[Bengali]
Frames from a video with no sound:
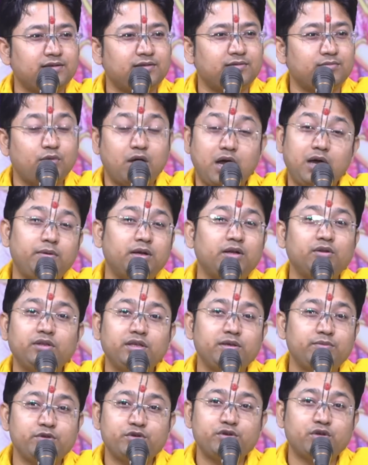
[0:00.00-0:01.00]
মহাভারতে
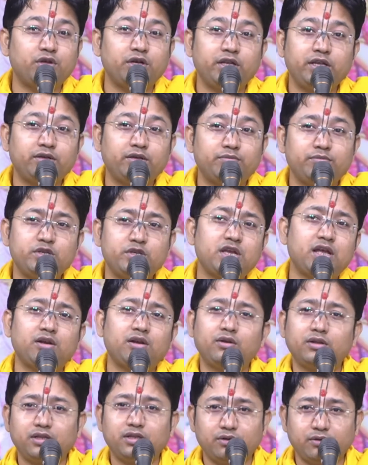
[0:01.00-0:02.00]
এই বিষয়ে অনেক বিশাল
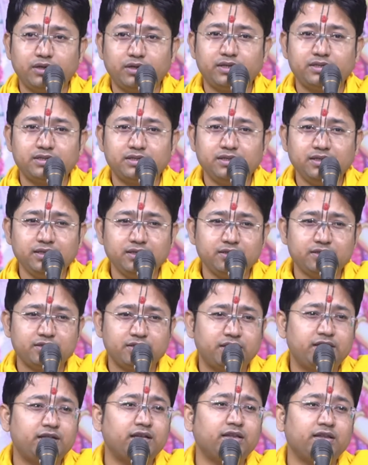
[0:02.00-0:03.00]
কথা রয়েছে
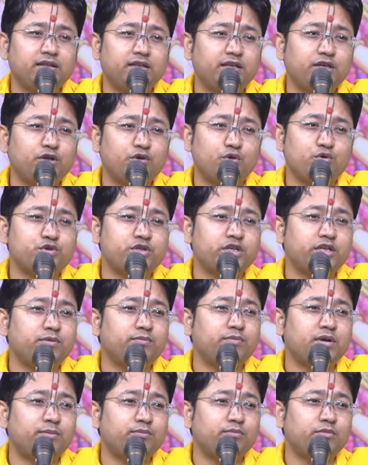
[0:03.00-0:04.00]
সেইখান থেকে কৌশিক
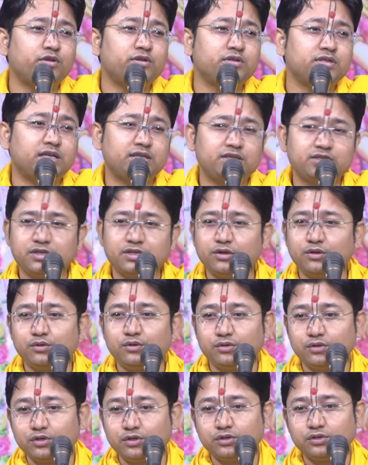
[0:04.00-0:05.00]
ব্রাহ্মণ যাচ্ছিল
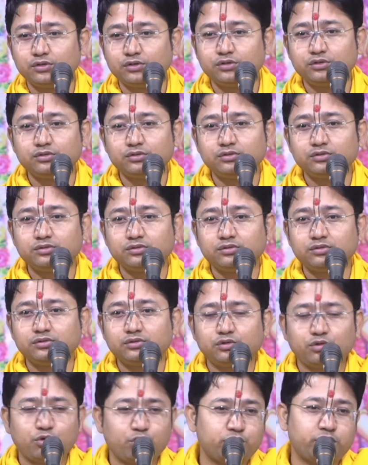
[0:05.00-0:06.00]

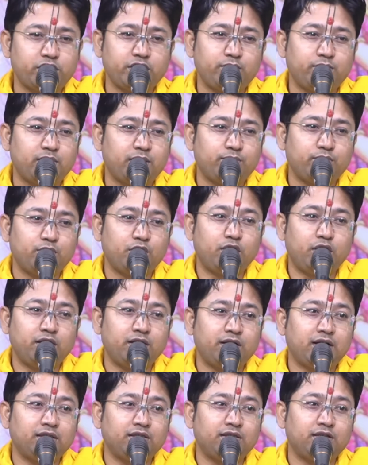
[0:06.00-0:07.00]
কৌশিক ব্রাহ্মণ
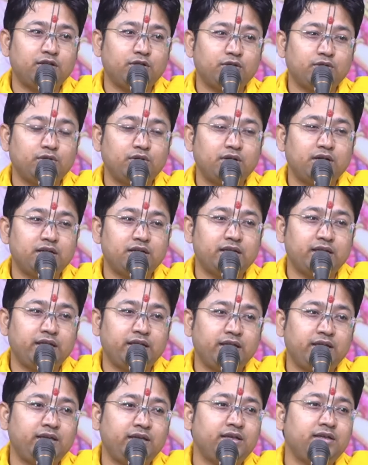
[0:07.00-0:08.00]
রাত্রি অন্ধকারে
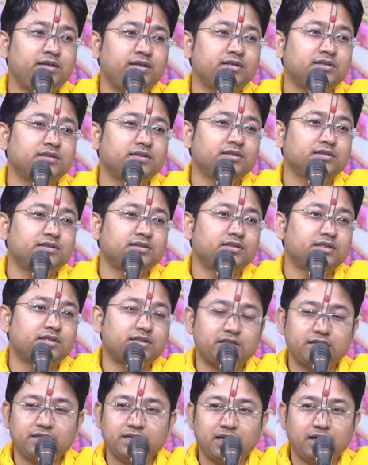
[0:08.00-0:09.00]

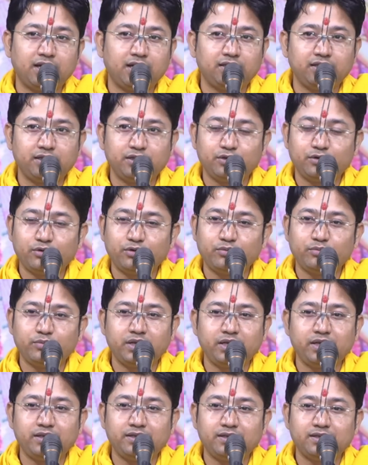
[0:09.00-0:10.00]
সেই জায়গা দিয়ে যখন
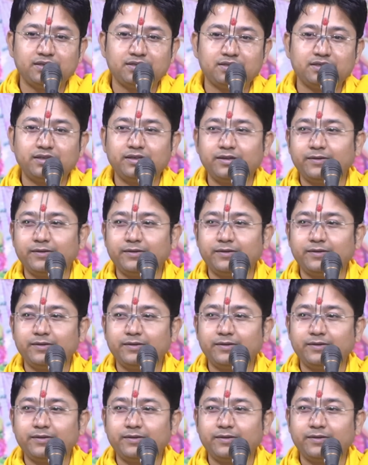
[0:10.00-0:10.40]
বেরিয়ে যাচ্ছে